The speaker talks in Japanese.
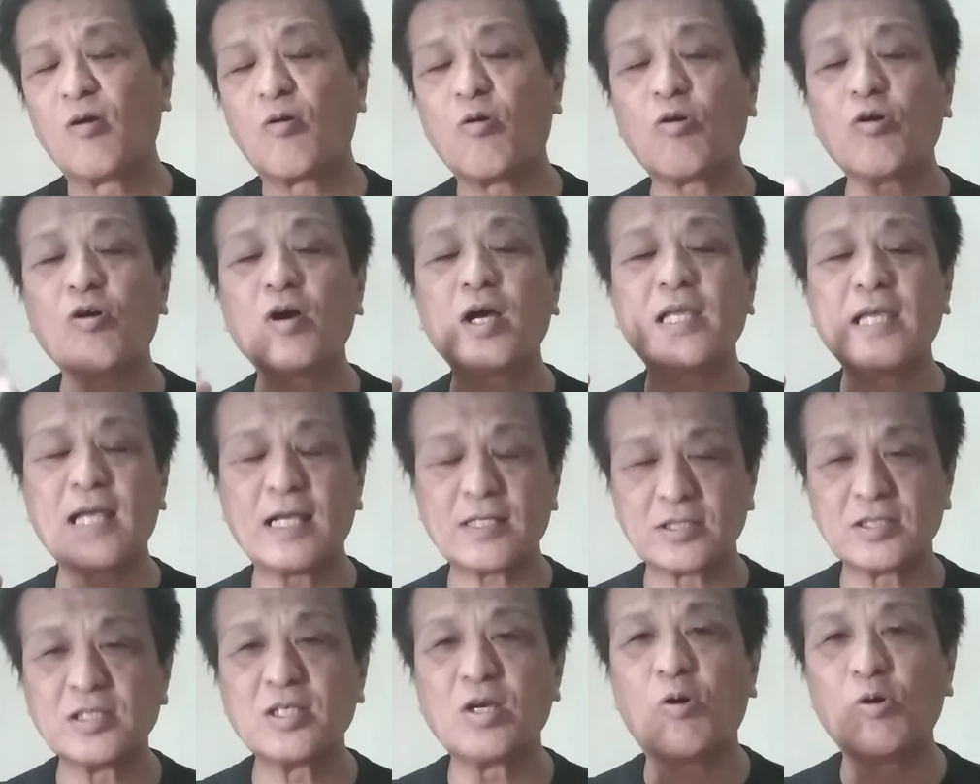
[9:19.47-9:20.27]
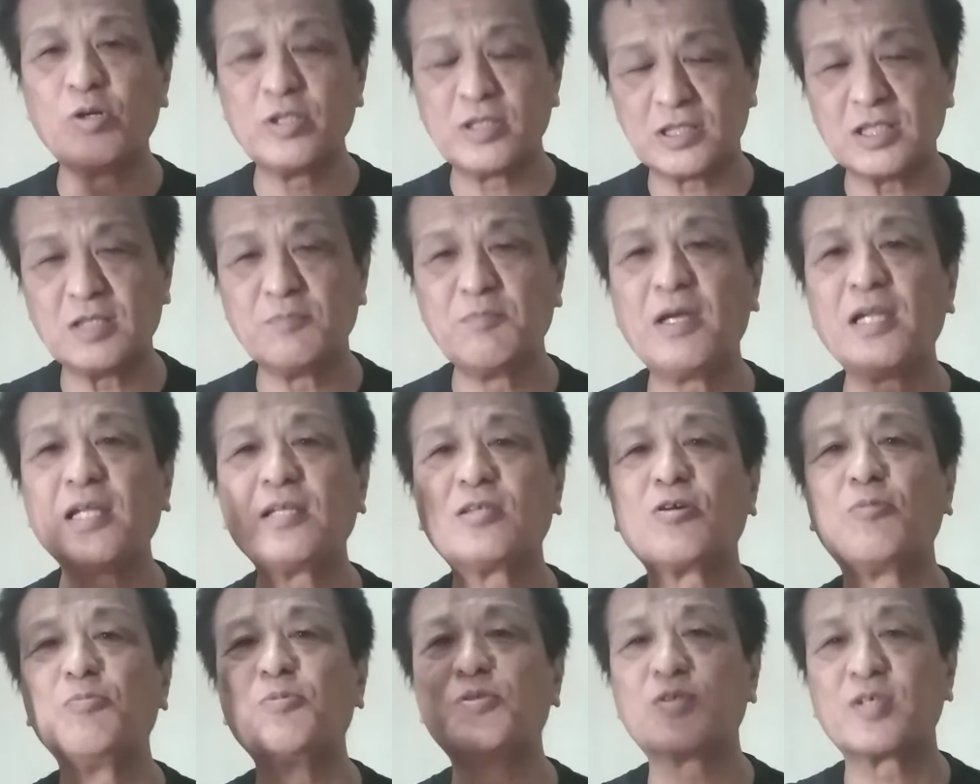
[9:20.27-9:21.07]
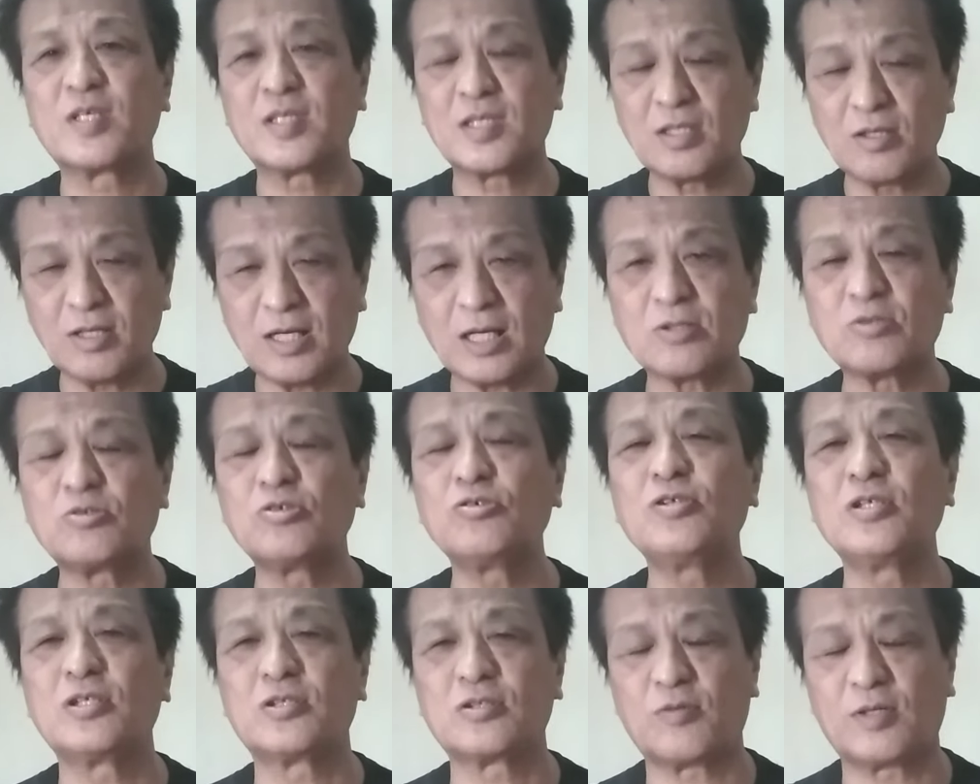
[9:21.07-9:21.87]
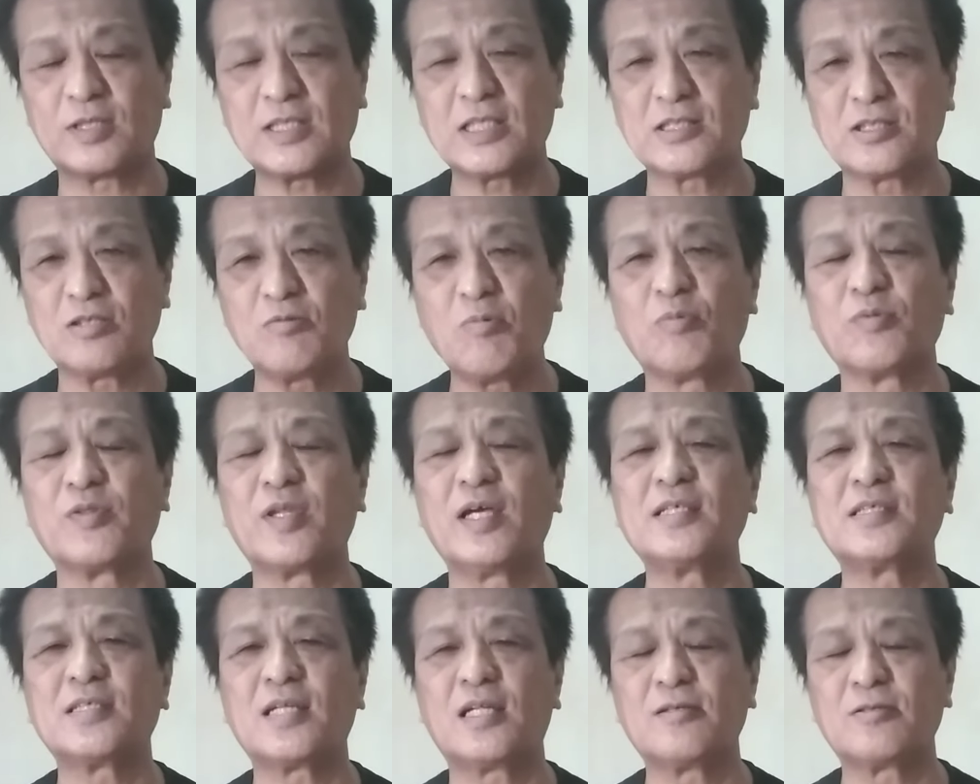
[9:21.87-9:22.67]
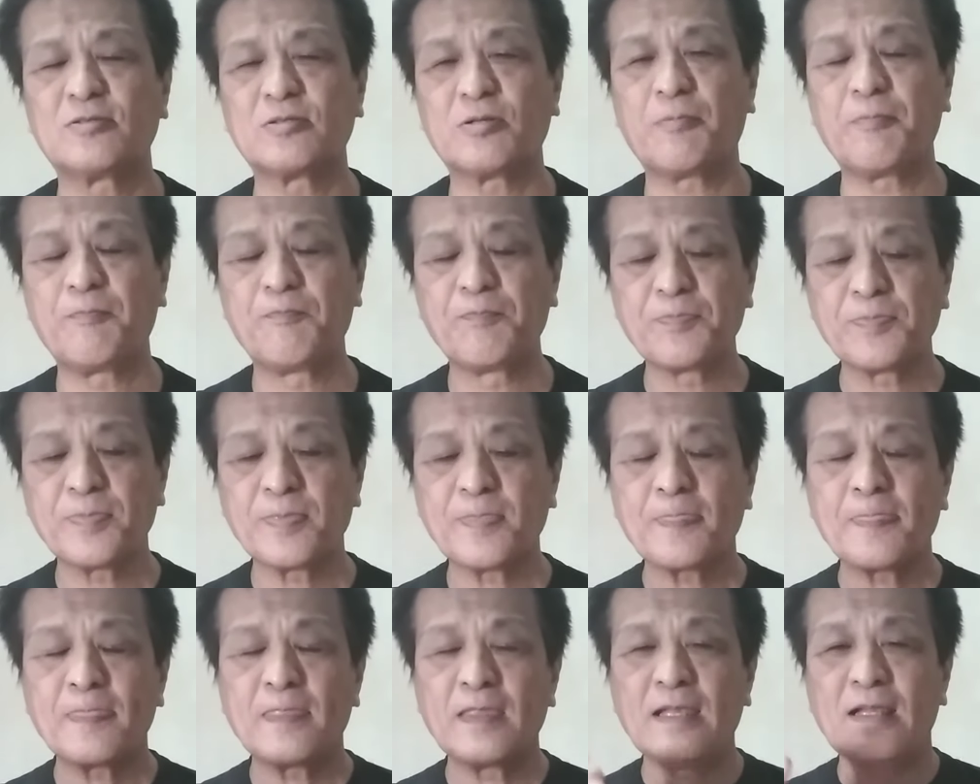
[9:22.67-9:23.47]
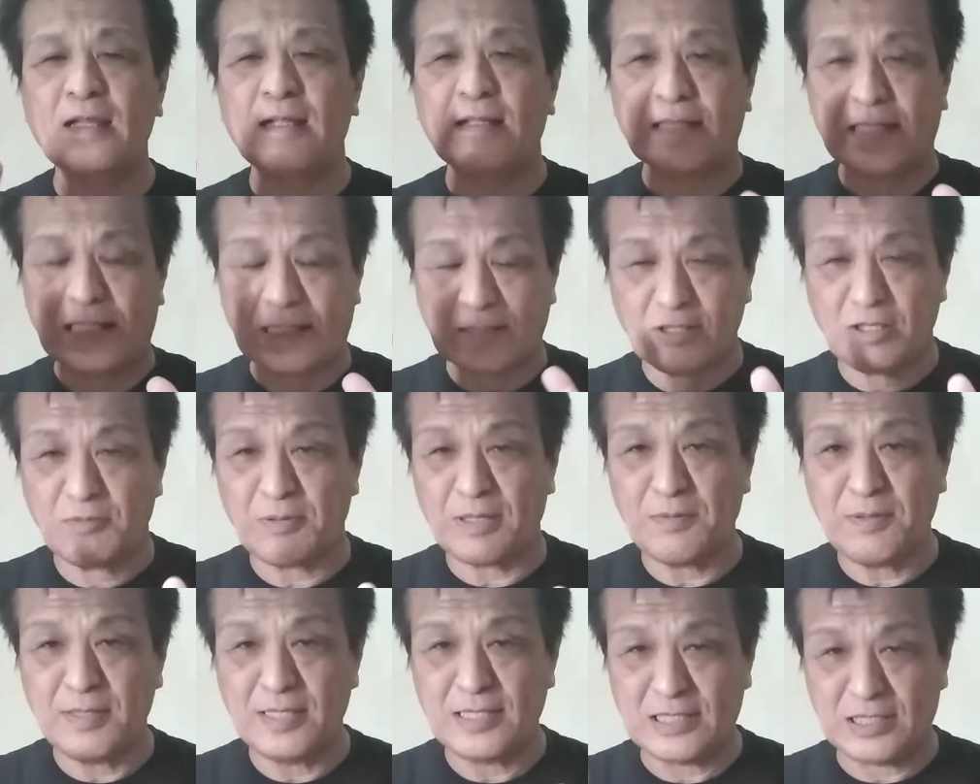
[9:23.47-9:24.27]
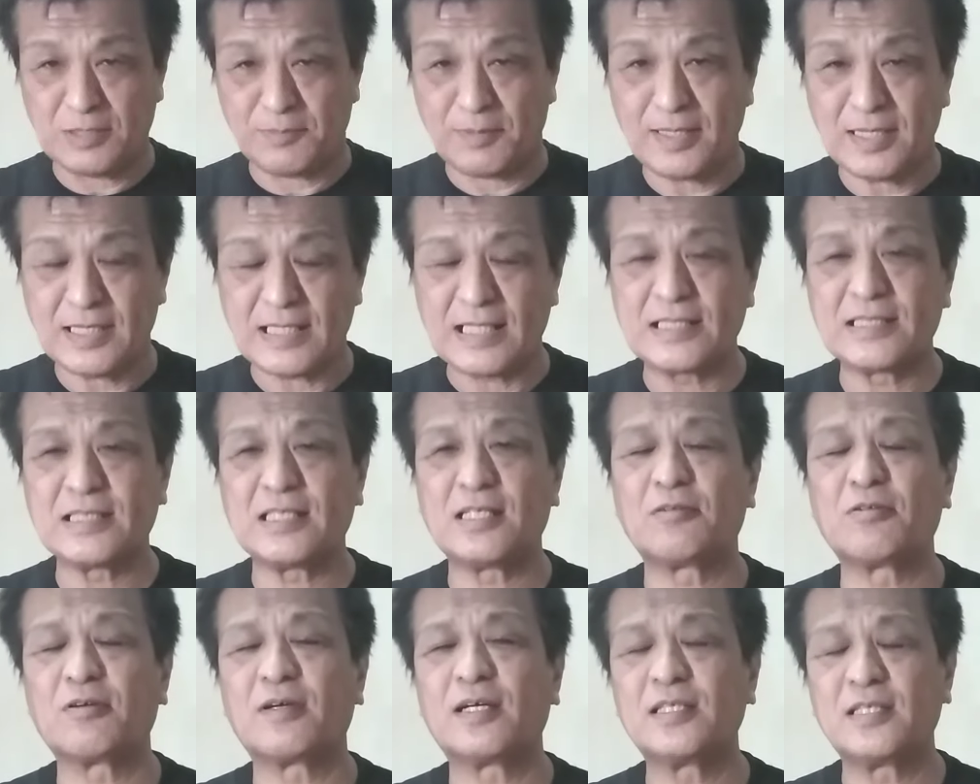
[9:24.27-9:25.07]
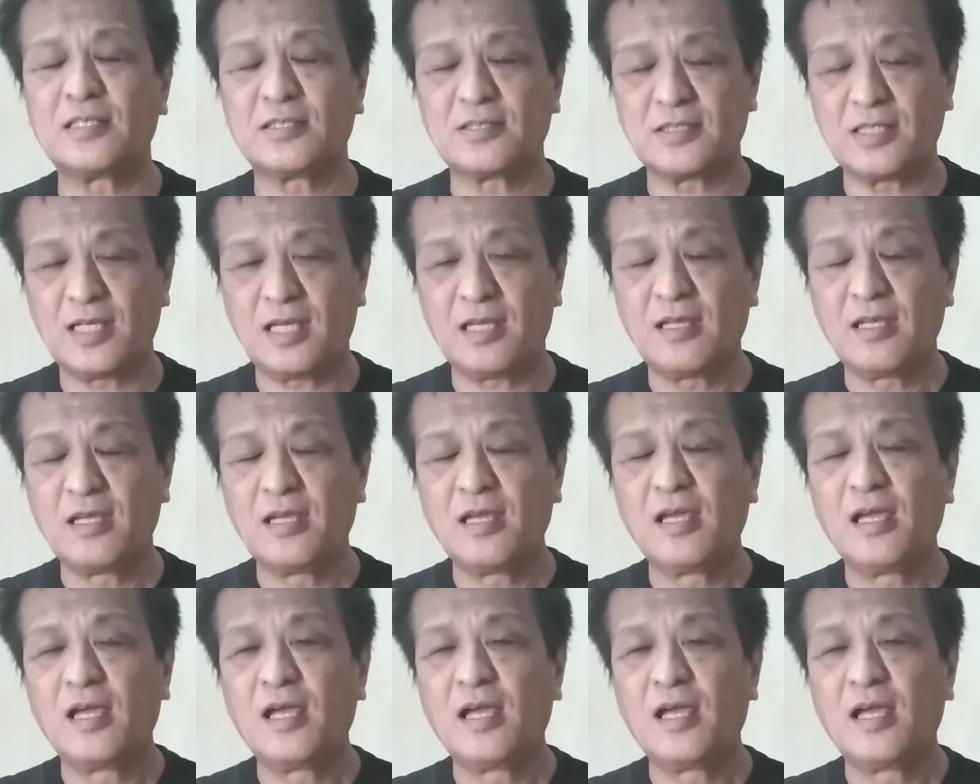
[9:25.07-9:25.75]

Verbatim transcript: ここが安い、美味しい、メリット見つけてるから来るんですよ。私の問題じゃないんですよ。例えば一番大事なのがですね、